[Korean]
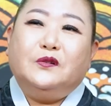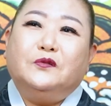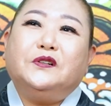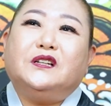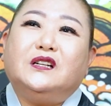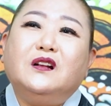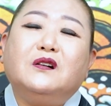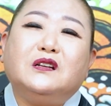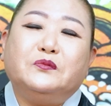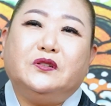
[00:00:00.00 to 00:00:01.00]
우리
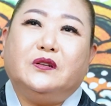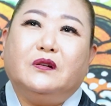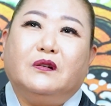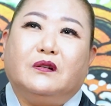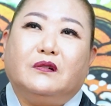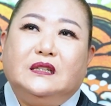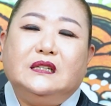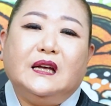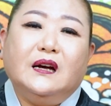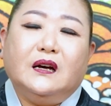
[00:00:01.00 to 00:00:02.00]
신령님은요,
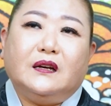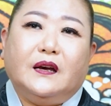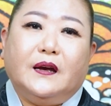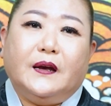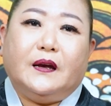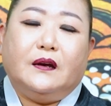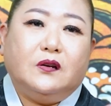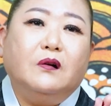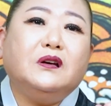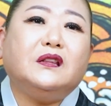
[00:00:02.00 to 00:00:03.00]
이상하게
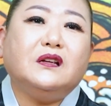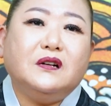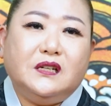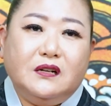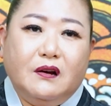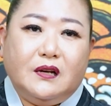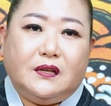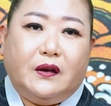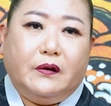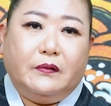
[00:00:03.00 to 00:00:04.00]
전기등을
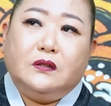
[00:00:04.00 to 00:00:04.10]
싫어하세요.